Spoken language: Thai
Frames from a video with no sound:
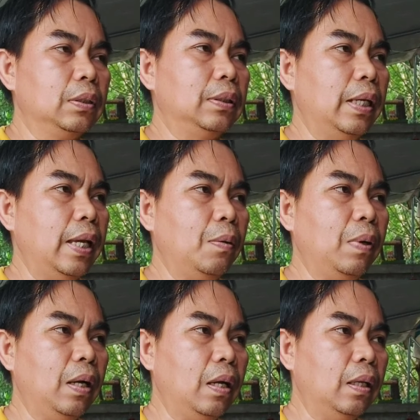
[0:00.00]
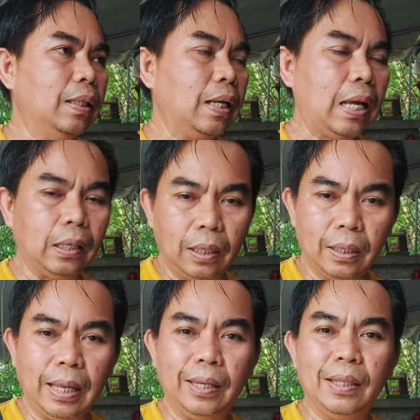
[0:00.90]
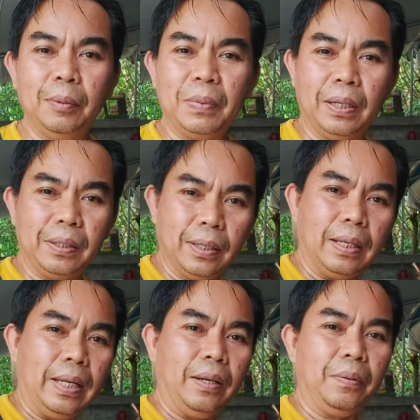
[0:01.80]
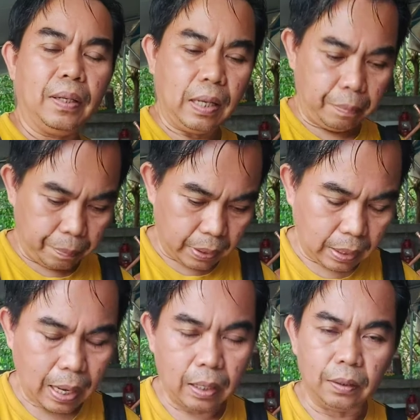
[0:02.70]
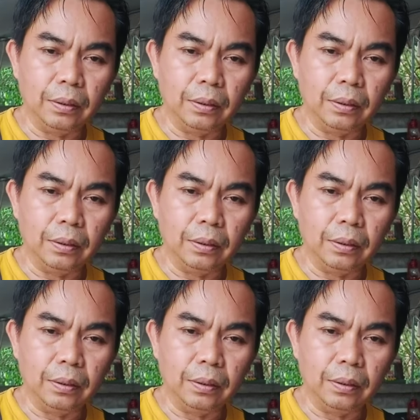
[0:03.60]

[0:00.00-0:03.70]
แสดงว่าตะการข้างในเริ่มจะเยอะแล้วนะครับ เป็นการ